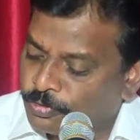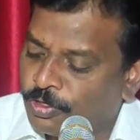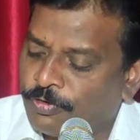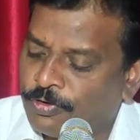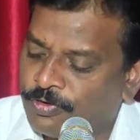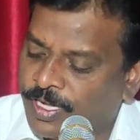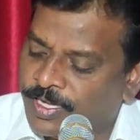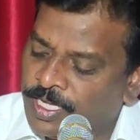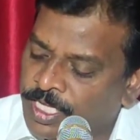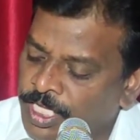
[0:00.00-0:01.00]
త్రోవలు
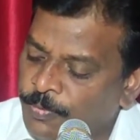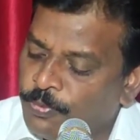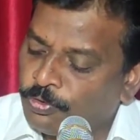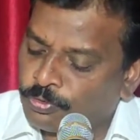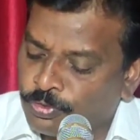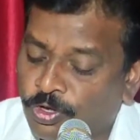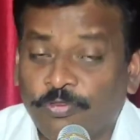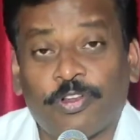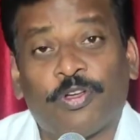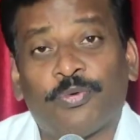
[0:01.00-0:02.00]
ఉన్నాయి ఇప్పుడు
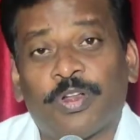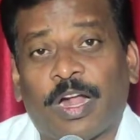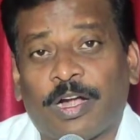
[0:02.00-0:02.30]
త్రోవలో ఉన్న